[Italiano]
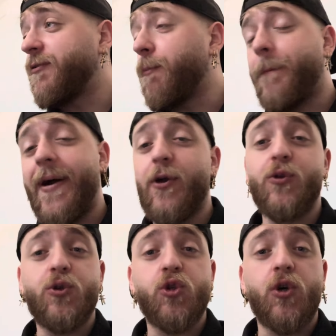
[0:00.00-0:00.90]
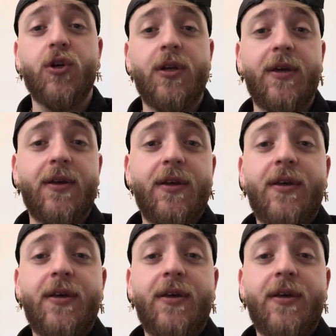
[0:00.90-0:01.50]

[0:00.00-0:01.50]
un paio di giorni